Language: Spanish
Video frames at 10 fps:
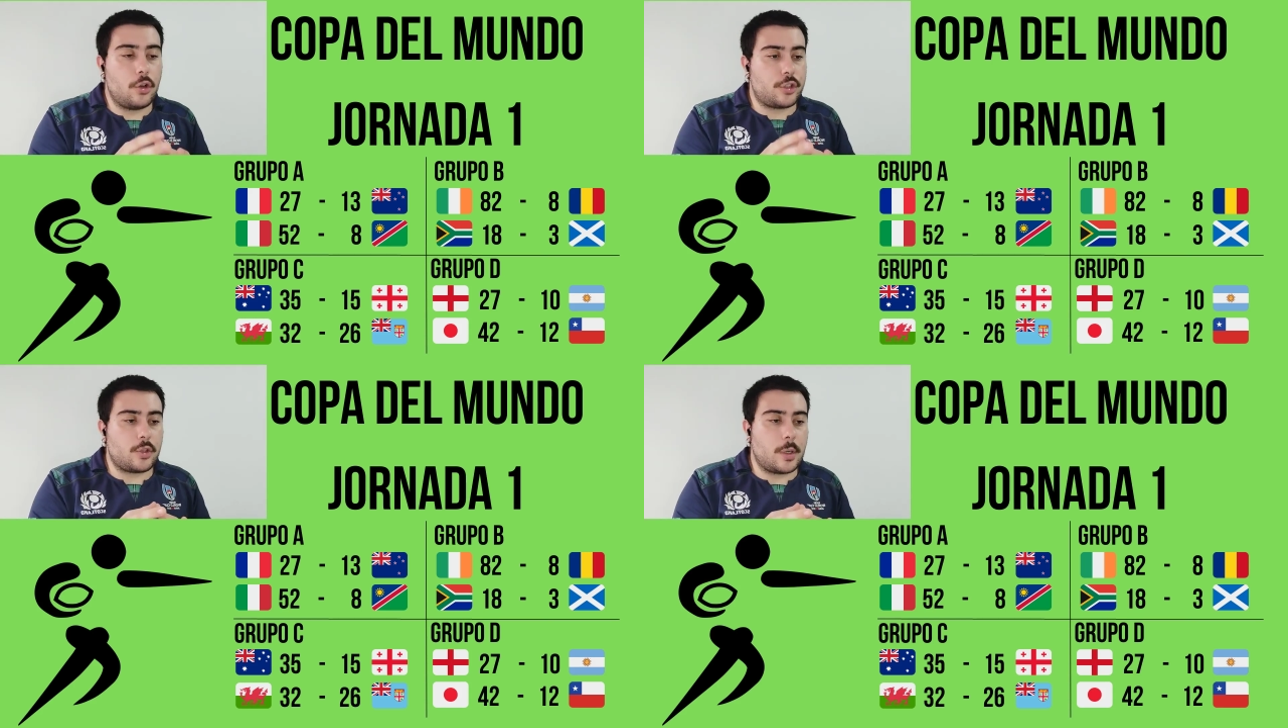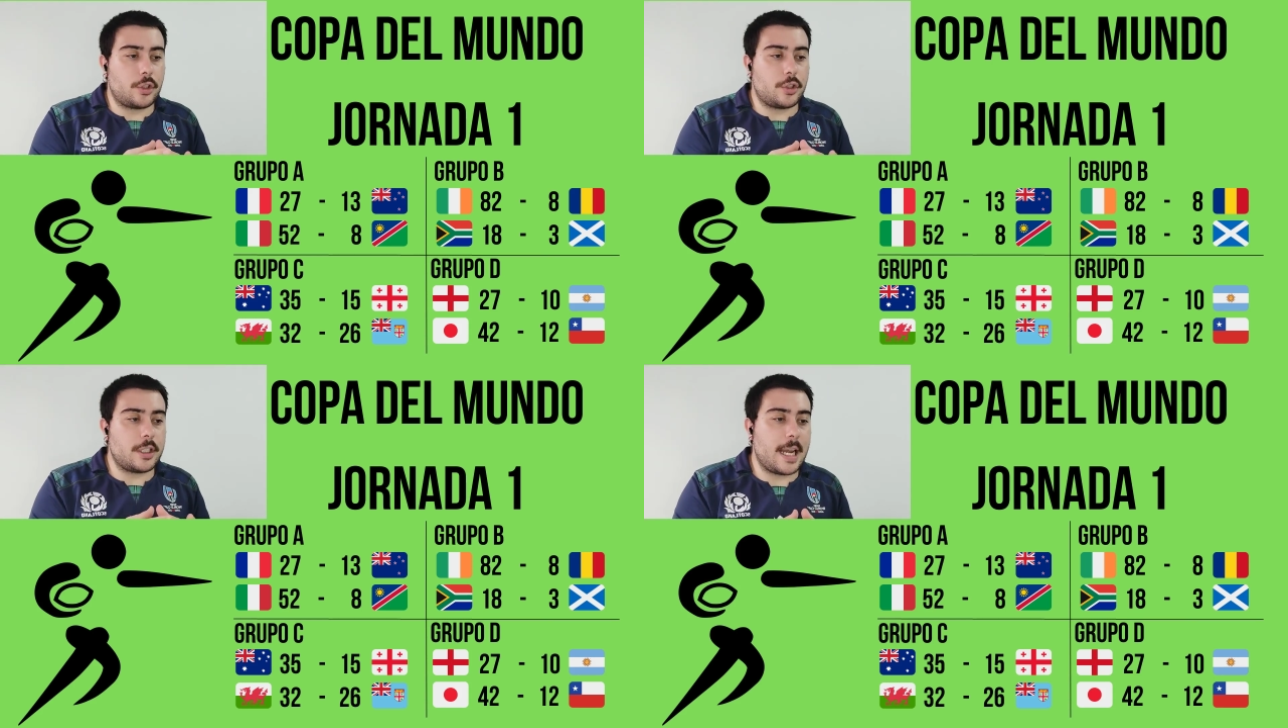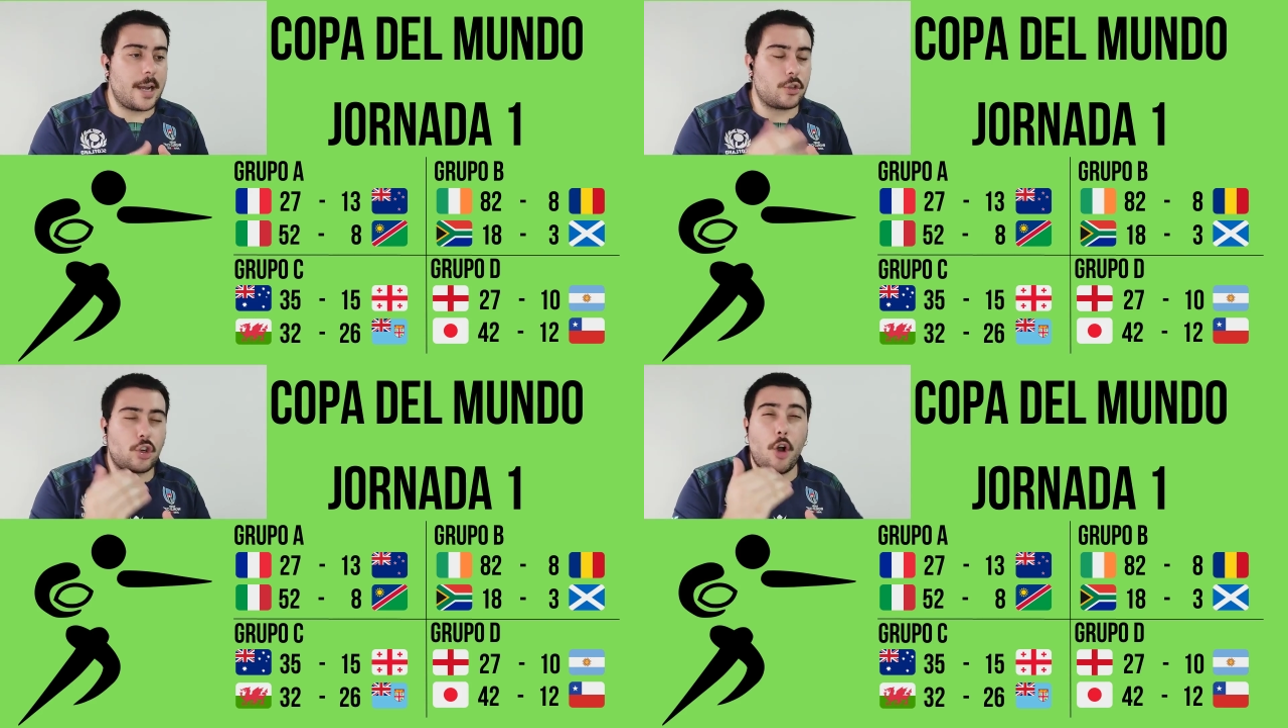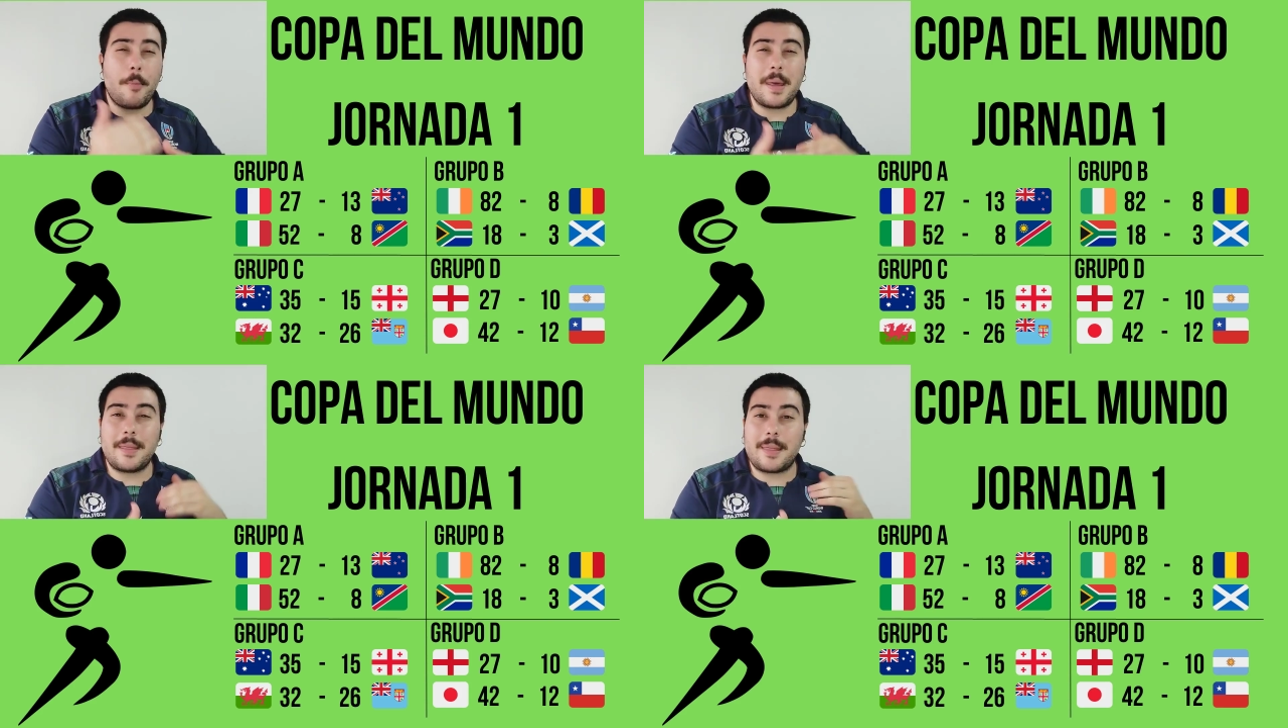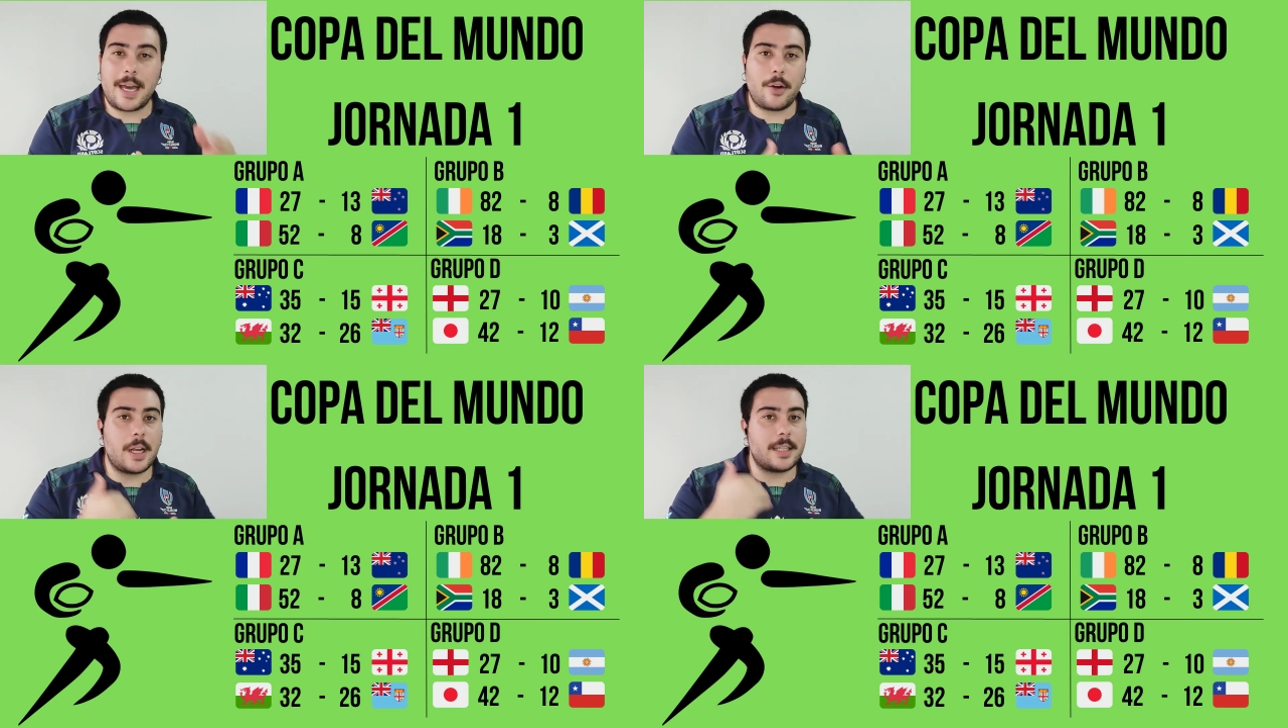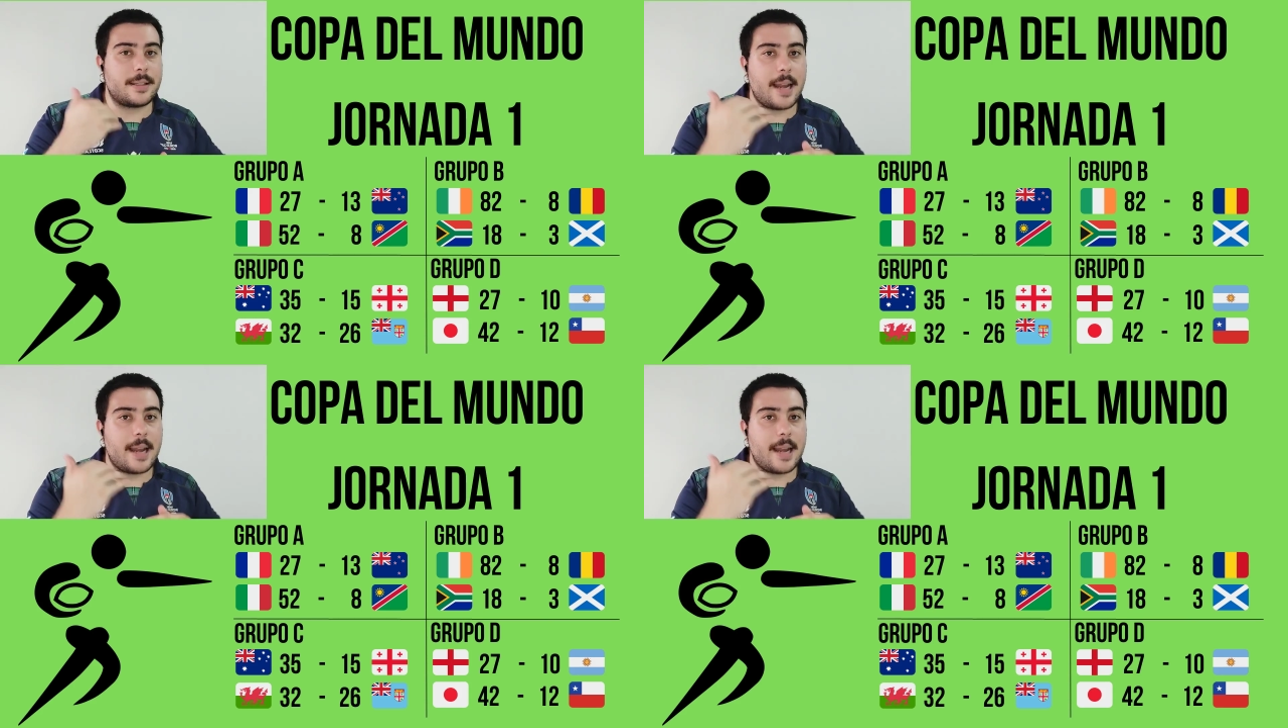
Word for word: los tres cuartos italianos comenzaron a